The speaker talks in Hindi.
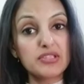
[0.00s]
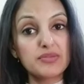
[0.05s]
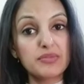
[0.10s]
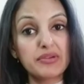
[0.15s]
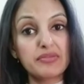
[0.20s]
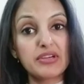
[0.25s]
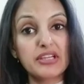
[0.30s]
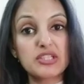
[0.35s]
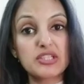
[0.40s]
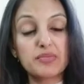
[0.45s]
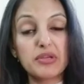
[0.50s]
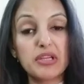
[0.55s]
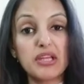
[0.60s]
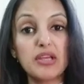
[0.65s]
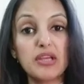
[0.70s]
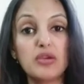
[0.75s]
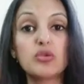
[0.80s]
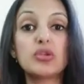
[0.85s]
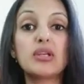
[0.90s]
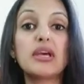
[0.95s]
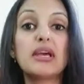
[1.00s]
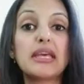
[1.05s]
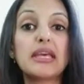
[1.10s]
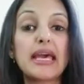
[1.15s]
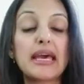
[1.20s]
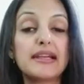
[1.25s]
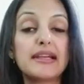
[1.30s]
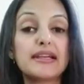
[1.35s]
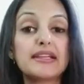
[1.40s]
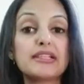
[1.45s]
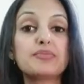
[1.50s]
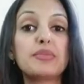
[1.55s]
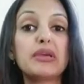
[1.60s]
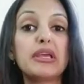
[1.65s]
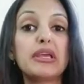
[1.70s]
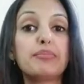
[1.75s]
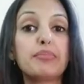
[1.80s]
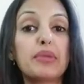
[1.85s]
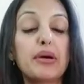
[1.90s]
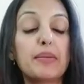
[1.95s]
में वाइटामिन ए होता है कैरेट्स
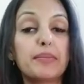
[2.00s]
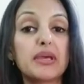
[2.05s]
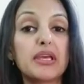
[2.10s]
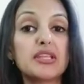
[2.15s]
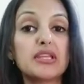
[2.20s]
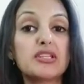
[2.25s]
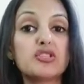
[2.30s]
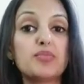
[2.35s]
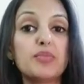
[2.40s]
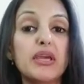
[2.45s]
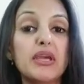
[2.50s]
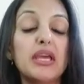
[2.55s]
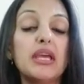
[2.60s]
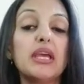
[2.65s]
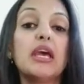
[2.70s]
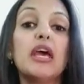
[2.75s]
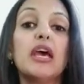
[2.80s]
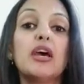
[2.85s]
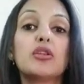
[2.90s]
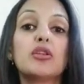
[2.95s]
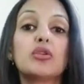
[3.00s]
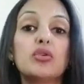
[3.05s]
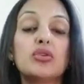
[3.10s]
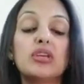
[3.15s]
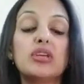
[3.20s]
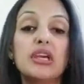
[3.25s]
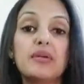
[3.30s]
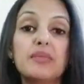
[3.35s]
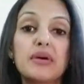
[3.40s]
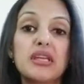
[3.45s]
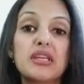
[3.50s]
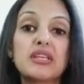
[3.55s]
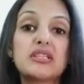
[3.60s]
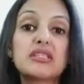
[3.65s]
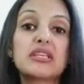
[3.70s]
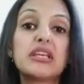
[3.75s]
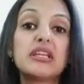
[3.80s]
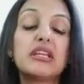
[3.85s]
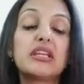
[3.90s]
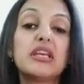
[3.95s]
में पम्पकिनस में तो ये हमारी
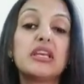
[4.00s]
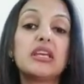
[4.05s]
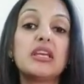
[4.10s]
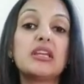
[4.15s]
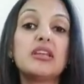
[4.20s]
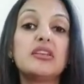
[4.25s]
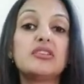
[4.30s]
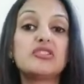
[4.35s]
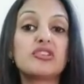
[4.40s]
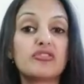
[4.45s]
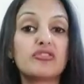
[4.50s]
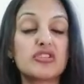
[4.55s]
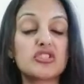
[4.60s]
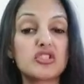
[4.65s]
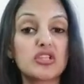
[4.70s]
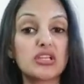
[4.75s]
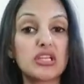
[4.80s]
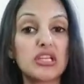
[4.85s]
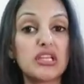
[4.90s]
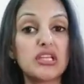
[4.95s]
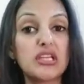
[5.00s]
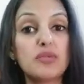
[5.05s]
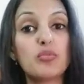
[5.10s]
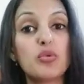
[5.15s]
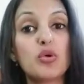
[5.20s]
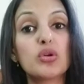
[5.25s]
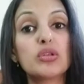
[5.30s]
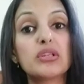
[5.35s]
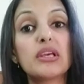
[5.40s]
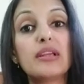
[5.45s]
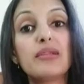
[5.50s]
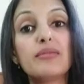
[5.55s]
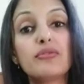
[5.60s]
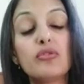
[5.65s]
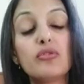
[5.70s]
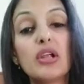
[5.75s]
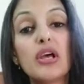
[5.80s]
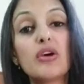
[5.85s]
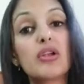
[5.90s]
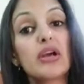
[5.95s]
स्किन की रीजनरेशन के लिए बहुत
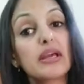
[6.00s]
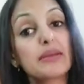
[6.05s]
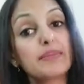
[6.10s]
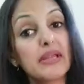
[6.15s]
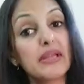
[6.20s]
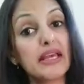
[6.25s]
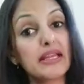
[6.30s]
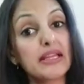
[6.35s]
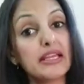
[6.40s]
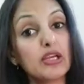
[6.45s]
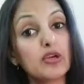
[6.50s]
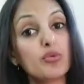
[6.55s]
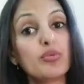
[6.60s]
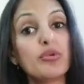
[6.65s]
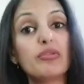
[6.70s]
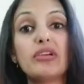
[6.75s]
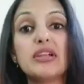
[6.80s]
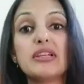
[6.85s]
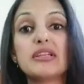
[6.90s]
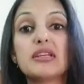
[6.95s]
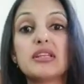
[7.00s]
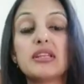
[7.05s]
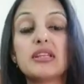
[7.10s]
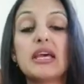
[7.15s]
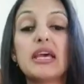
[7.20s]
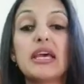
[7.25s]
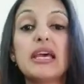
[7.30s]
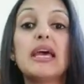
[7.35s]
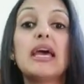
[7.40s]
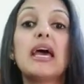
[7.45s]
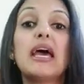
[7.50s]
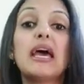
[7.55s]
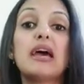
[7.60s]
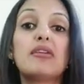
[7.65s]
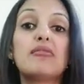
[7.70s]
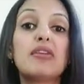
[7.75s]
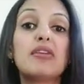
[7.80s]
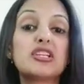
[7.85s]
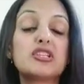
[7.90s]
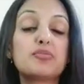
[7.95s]
हेल्पफुल है और एक्ने को प्रिवेंट करता है
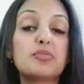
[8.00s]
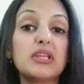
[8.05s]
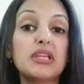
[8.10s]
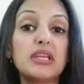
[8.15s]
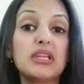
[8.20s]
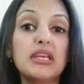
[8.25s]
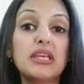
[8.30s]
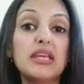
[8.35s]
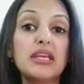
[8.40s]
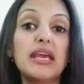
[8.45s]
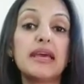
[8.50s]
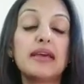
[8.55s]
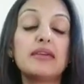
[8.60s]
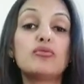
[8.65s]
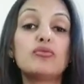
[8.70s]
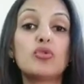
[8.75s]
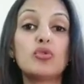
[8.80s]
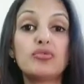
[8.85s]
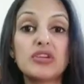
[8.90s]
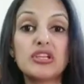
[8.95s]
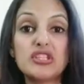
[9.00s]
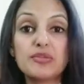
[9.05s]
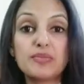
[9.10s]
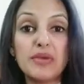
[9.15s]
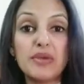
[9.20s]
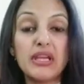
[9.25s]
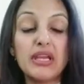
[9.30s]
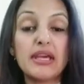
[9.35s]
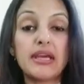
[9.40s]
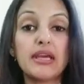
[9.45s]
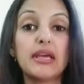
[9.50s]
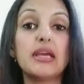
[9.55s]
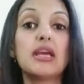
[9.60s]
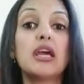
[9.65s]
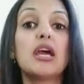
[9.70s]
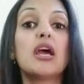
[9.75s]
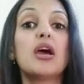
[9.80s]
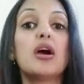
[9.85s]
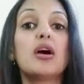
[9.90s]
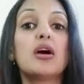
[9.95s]
वाइटामिन ई e है वो फिश में है
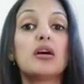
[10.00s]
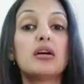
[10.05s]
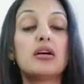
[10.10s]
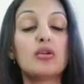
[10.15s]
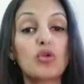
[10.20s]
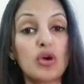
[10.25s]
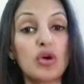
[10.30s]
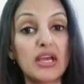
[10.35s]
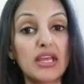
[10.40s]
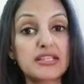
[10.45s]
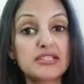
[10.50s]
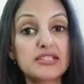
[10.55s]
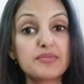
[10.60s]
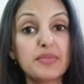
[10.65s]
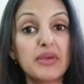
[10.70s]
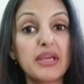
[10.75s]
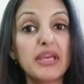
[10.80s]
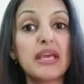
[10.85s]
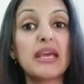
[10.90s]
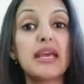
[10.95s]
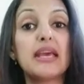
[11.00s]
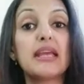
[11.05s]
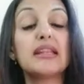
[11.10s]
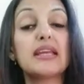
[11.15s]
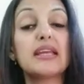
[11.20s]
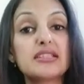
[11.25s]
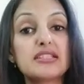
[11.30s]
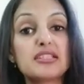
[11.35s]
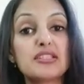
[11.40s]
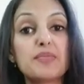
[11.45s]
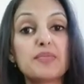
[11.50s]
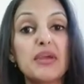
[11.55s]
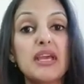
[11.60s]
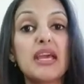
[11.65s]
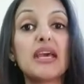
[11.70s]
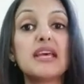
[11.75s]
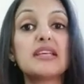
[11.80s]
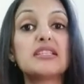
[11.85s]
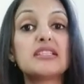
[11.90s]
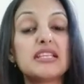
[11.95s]
ऑयल्स uh, में है नट्स में
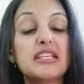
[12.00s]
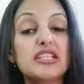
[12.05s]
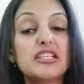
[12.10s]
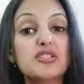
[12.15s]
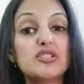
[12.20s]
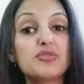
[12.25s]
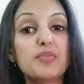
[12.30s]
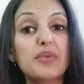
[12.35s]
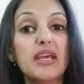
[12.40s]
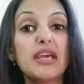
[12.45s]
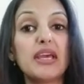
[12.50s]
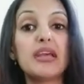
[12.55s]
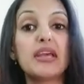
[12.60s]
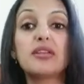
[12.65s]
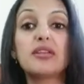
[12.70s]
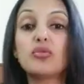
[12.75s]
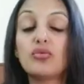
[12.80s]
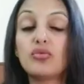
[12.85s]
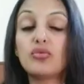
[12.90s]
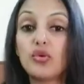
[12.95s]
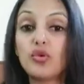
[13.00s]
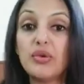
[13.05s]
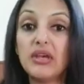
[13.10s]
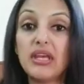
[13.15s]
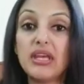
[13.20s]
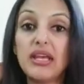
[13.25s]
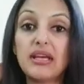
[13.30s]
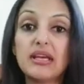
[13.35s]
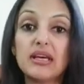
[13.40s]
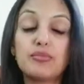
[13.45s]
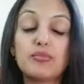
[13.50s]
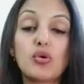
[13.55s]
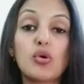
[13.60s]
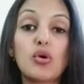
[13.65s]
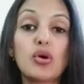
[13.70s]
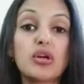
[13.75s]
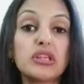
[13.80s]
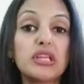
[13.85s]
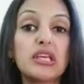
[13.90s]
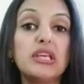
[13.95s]
है सीड्स में है तो वो भी एक
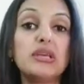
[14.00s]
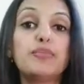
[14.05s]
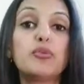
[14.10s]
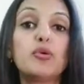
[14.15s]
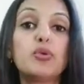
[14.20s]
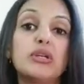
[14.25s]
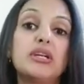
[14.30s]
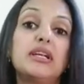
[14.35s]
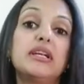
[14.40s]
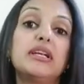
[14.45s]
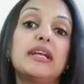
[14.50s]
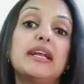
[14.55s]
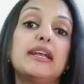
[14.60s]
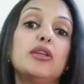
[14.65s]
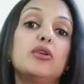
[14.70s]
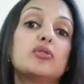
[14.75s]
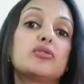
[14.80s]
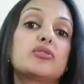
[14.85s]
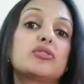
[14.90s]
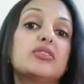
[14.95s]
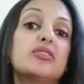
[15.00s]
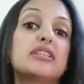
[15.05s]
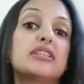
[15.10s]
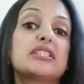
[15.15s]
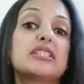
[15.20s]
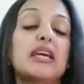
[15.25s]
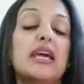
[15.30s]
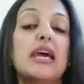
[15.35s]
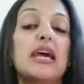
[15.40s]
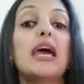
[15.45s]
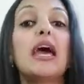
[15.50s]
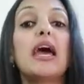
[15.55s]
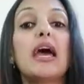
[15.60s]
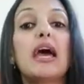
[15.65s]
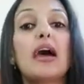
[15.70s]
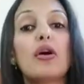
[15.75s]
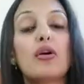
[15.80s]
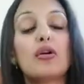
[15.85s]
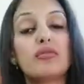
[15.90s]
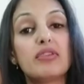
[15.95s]
बहुत ही पोटेंट एंटीऑक्सीडेंट है
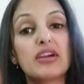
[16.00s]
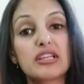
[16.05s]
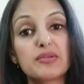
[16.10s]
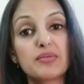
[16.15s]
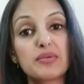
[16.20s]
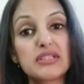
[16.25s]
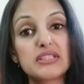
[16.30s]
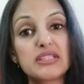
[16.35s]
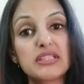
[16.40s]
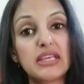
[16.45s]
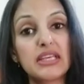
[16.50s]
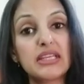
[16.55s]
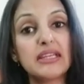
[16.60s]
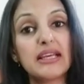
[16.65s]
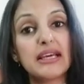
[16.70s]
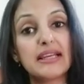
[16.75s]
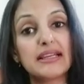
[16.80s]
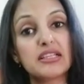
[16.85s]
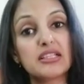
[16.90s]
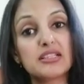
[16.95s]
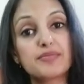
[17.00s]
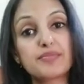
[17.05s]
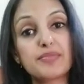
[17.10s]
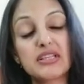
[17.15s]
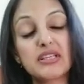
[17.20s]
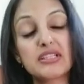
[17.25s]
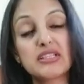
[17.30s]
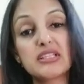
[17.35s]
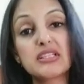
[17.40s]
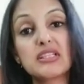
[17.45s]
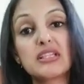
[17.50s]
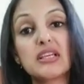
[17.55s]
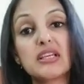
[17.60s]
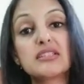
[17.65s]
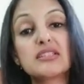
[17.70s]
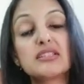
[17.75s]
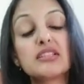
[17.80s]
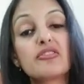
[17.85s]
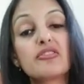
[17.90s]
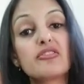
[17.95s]
और विटामिन सी दैट इज़ प्रेजेंट
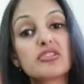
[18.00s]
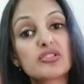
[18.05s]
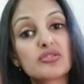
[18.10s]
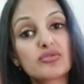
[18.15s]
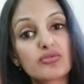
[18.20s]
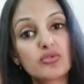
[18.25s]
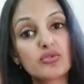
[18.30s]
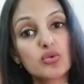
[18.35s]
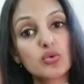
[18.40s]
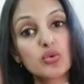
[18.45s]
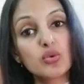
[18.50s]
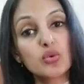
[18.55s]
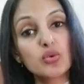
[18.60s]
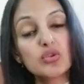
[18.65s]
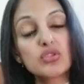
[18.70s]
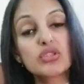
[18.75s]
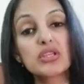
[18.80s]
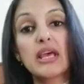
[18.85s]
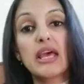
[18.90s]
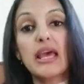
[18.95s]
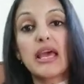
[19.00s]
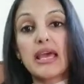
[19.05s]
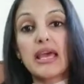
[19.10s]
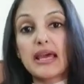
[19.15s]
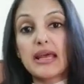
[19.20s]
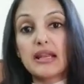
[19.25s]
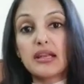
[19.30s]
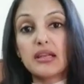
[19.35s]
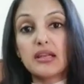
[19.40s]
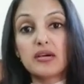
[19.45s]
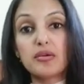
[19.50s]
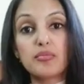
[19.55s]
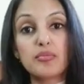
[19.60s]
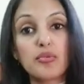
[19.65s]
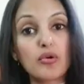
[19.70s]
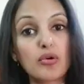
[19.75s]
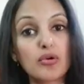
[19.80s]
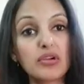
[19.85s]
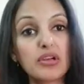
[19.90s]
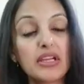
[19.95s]
इन सिट्रस फ्रूट्स एंड
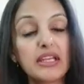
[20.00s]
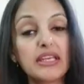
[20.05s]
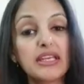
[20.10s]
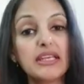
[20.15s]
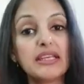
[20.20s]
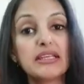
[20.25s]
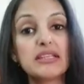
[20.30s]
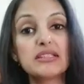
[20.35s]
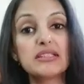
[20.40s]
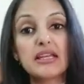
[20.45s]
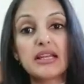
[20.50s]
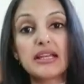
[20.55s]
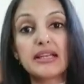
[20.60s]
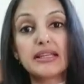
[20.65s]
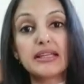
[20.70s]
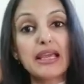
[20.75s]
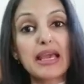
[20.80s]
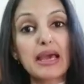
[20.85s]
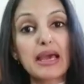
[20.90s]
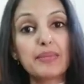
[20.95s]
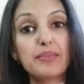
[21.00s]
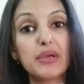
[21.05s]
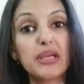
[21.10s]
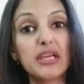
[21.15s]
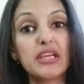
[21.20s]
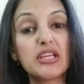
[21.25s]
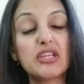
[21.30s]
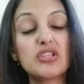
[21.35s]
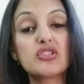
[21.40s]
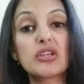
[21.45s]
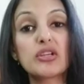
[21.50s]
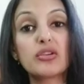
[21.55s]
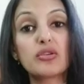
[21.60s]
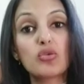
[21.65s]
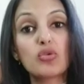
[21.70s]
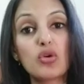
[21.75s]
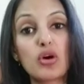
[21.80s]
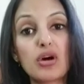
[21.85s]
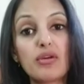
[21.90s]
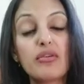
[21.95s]
ब्रोकलीज एंड कैबेज एंड
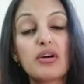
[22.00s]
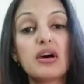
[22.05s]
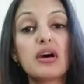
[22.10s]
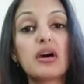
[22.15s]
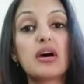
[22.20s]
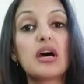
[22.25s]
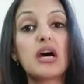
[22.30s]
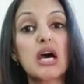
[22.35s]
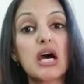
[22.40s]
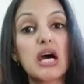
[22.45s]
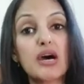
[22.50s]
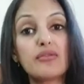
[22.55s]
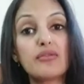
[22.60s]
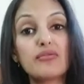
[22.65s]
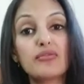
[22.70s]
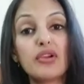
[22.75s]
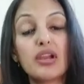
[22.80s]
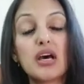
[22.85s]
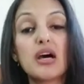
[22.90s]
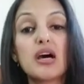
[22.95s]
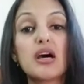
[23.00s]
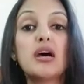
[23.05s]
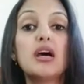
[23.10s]
गुआवा आंवला